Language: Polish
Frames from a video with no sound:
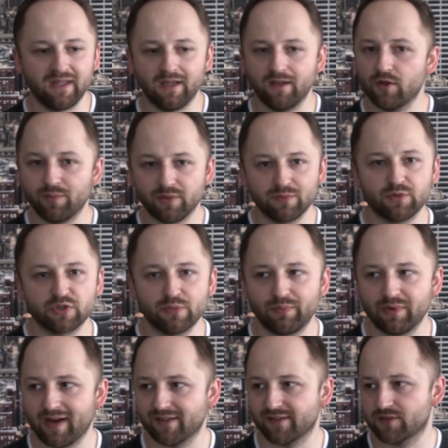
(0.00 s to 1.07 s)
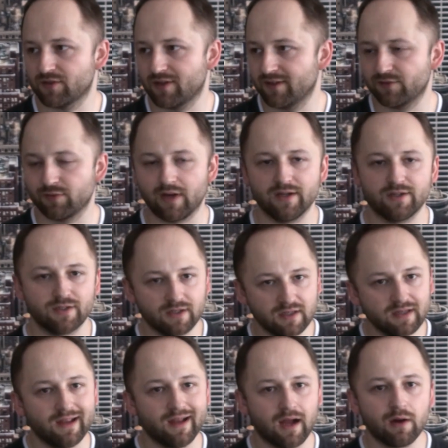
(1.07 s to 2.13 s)
Nie, Robert może pokazać, no ale słuchajcie,
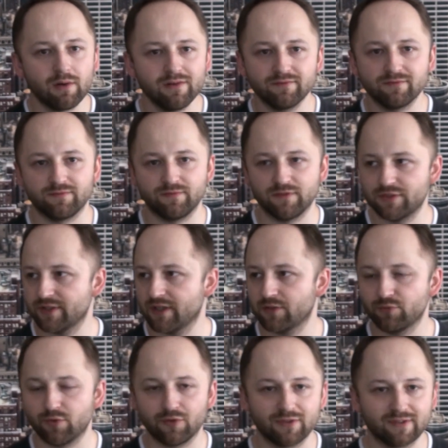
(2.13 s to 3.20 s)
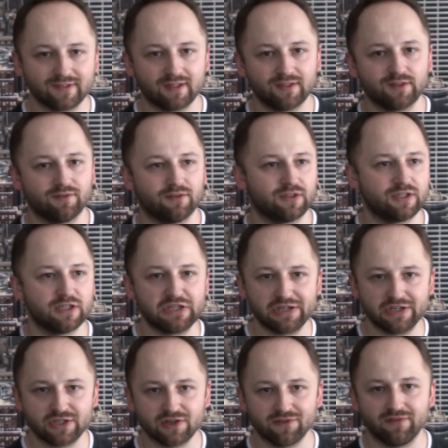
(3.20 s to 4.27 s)
jechałem w wyścigach długodystansowych, gdzie
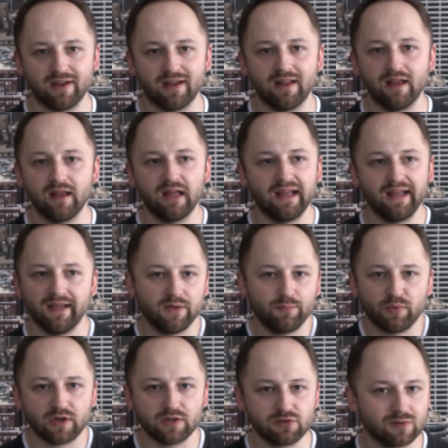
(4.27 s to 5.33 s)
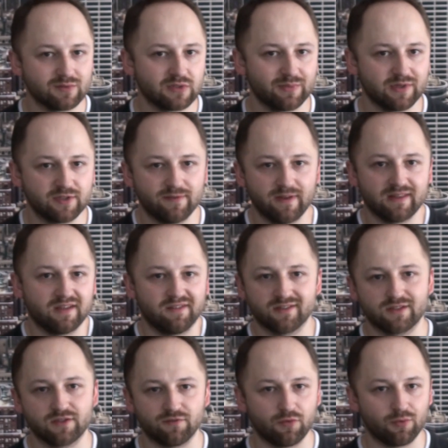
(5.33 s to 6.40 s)
dzieje się wiele i poradziłem sobie świetnie,
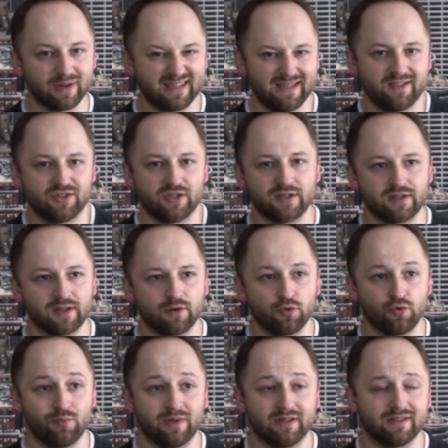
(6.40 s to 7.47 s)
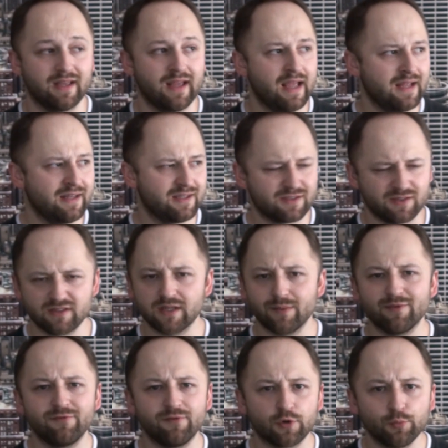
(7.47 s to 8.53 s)
więc to w ogóle nie jest żaden argument. Nie sądzę,
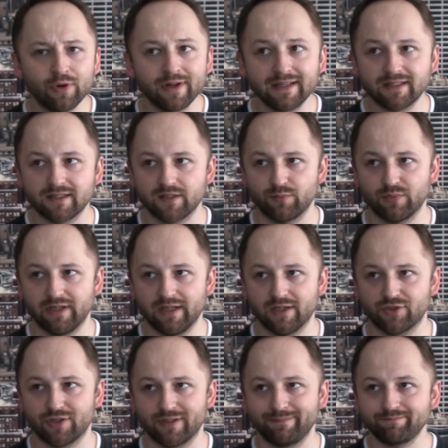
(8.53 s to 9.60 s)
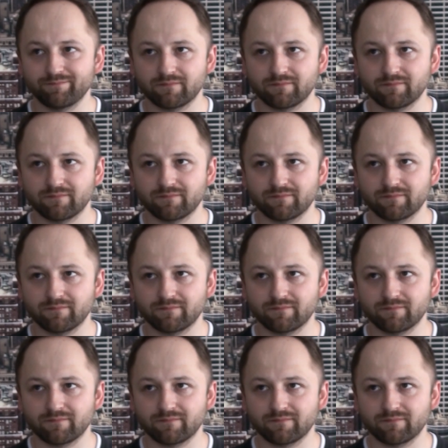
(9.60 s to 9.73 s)
aby w Formule 1 nie byli jeszcze